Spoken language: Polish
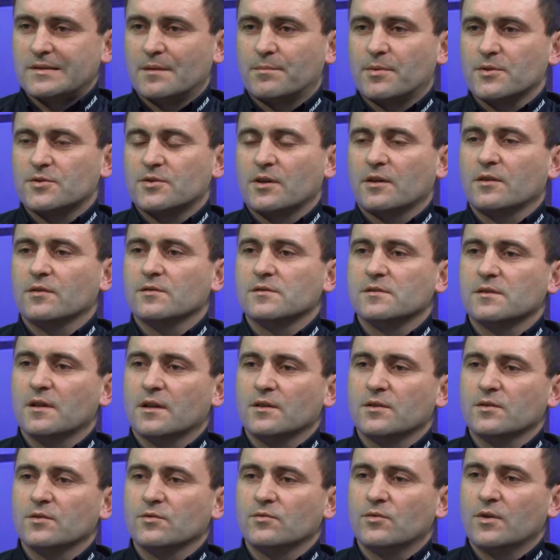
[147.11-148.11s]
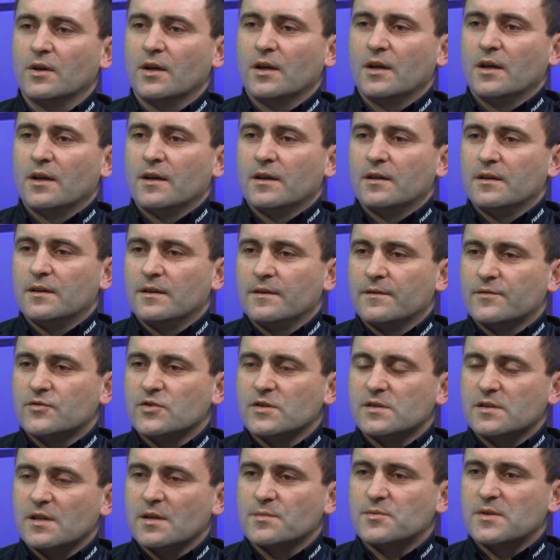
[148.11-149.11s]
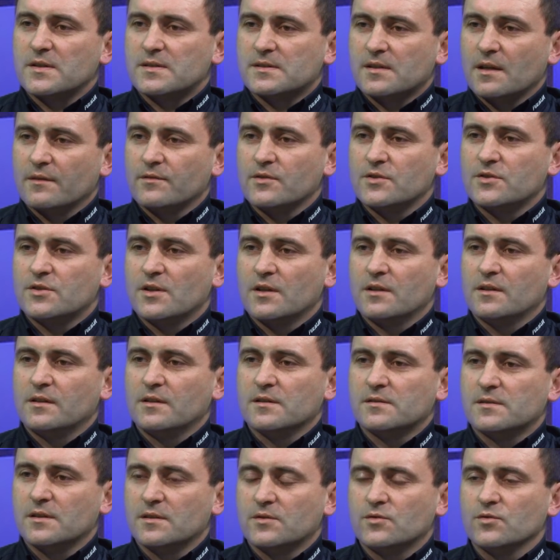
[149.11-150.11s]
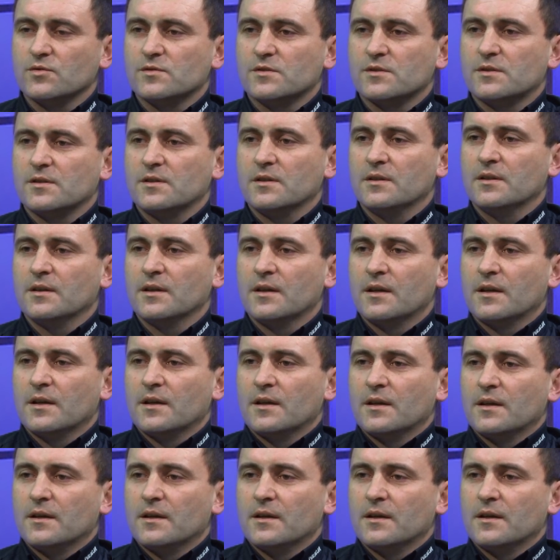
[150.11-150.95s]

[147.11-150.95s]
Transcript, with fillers: zapraszając na nią e, wszystkich przedstawicieli instytucji,